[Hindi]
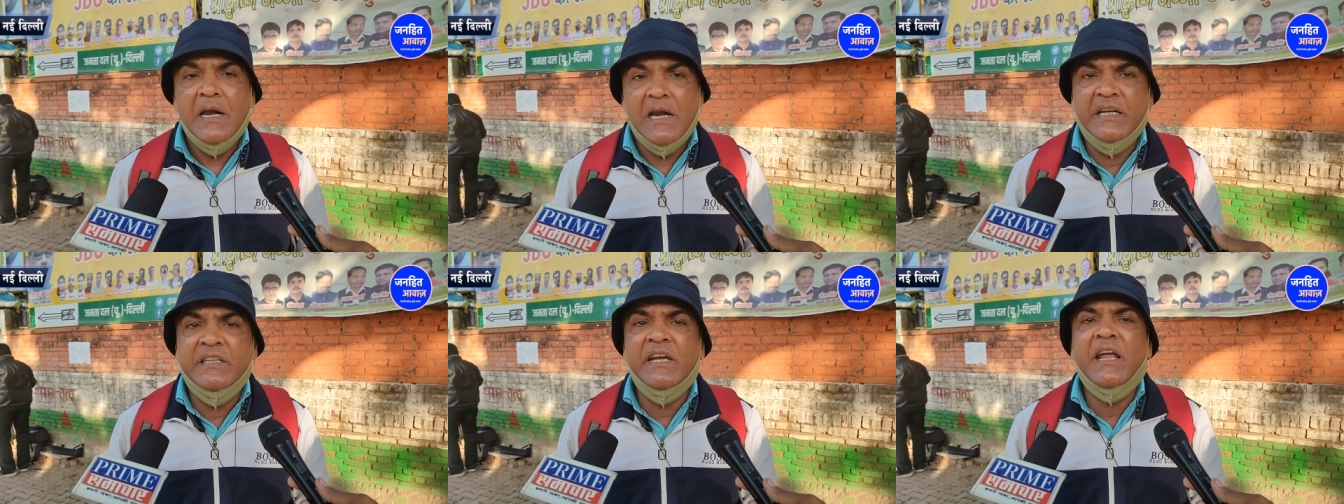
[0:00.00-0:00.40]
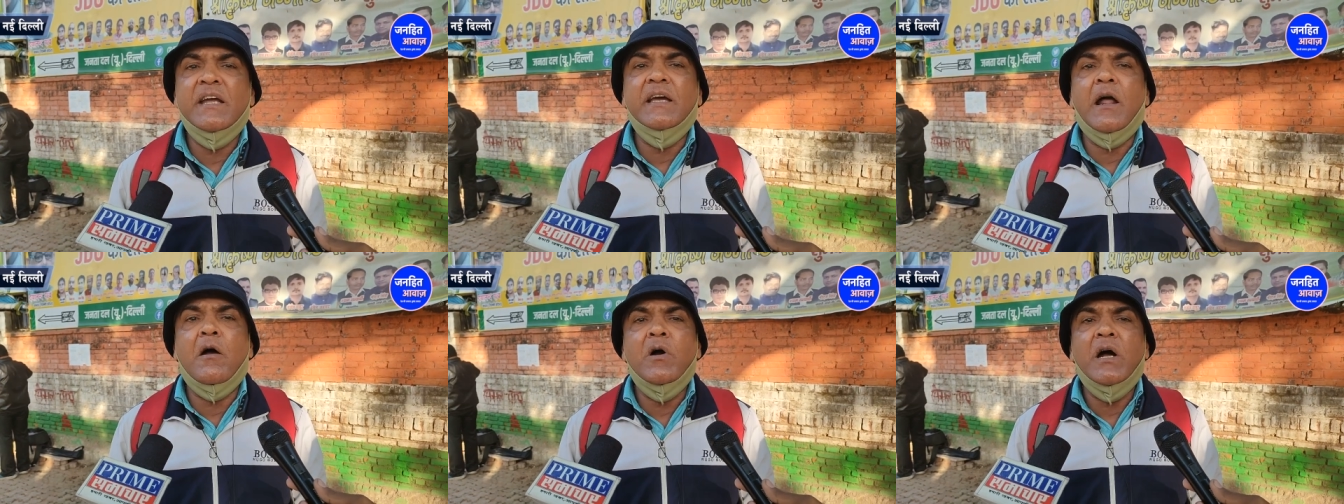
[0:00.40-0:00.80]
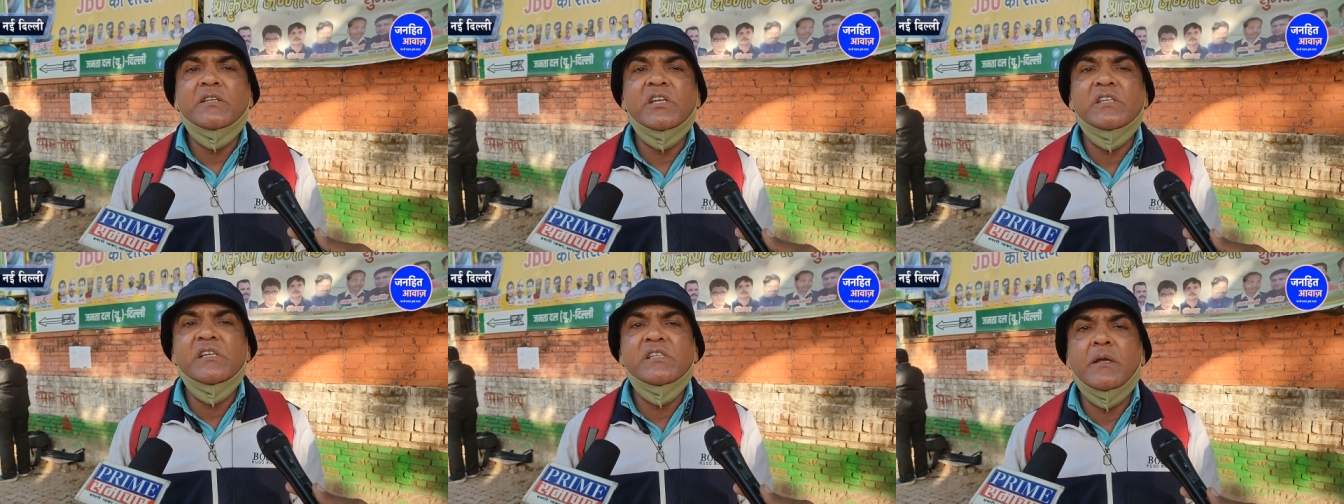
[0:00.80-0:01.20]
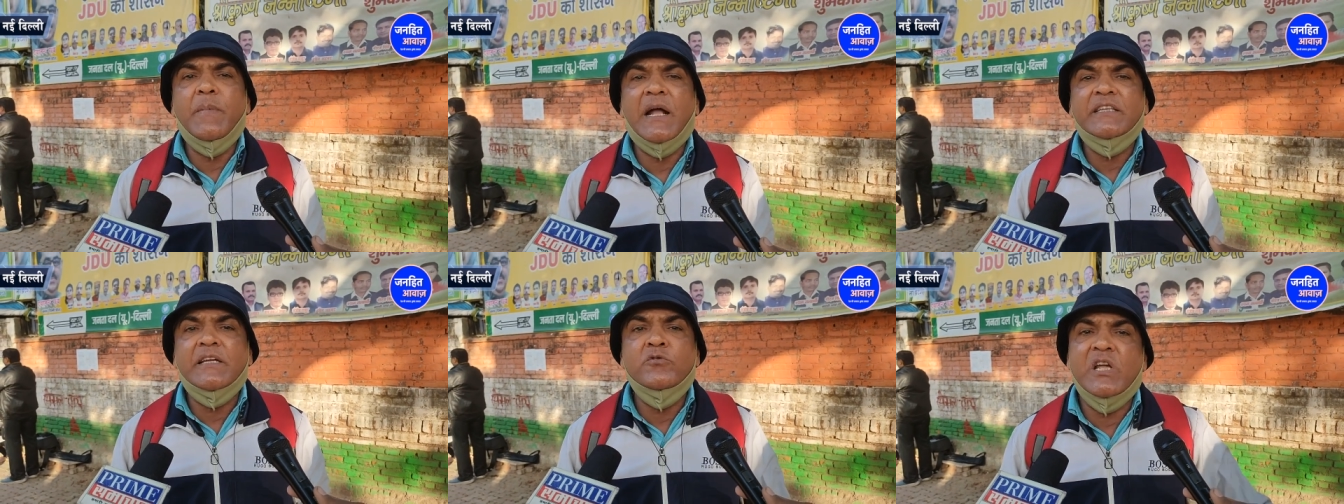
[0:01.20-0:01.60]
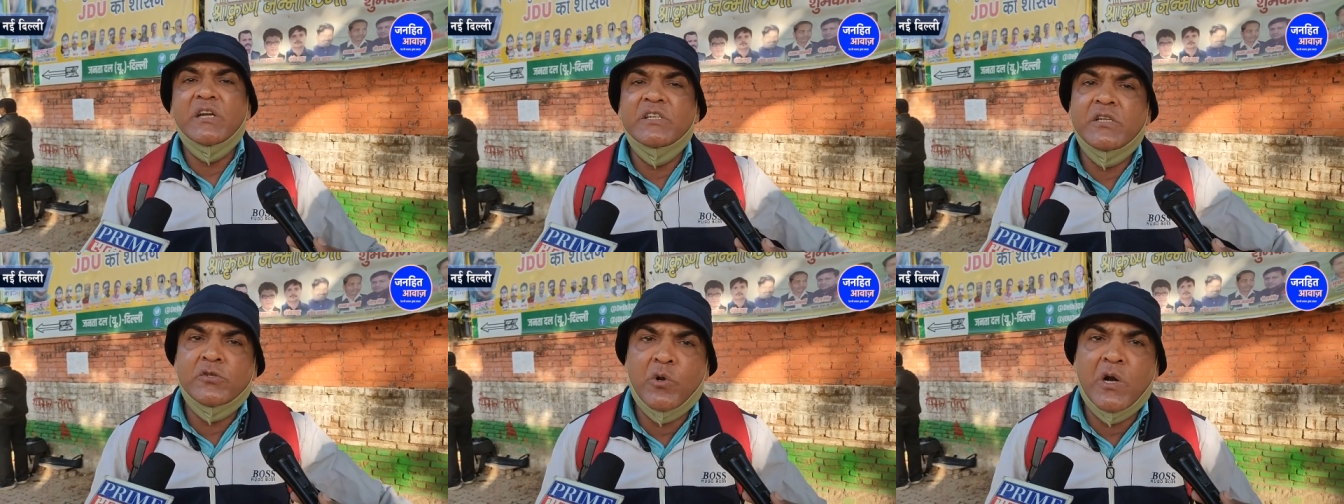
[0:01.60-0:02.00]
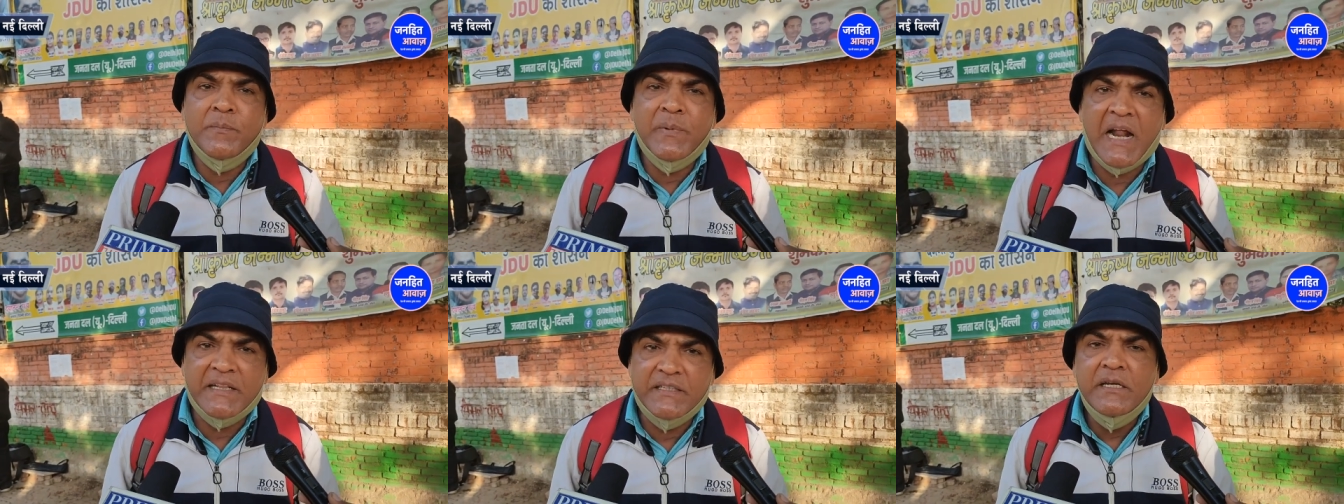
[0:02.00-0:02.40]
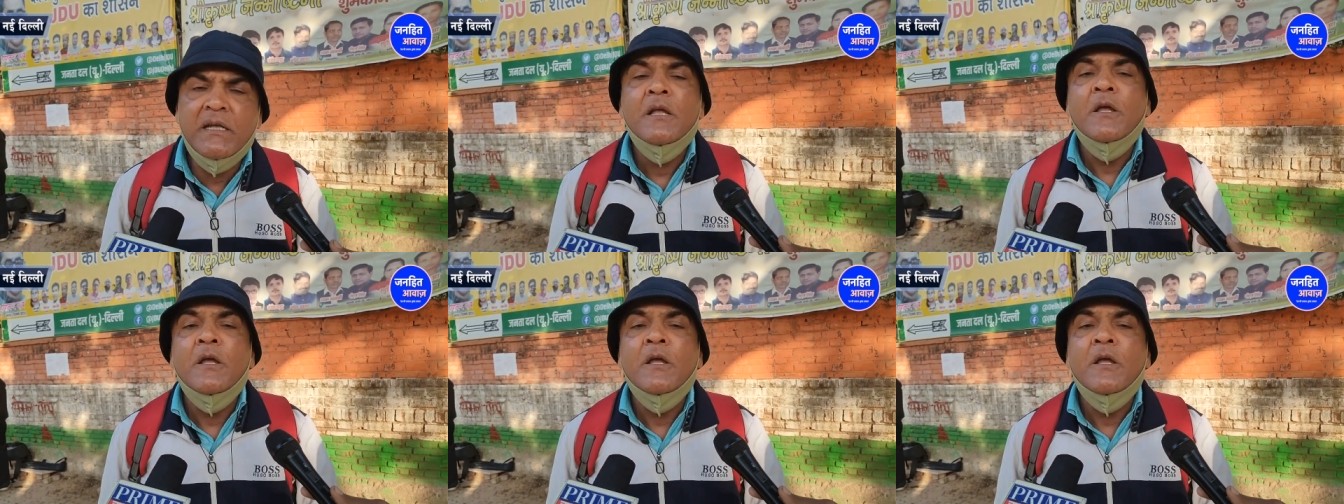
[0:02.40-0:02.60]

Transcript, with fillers: ले दे के करा होगा सीधी सी बात है उसके नीचे सुरंग बना दी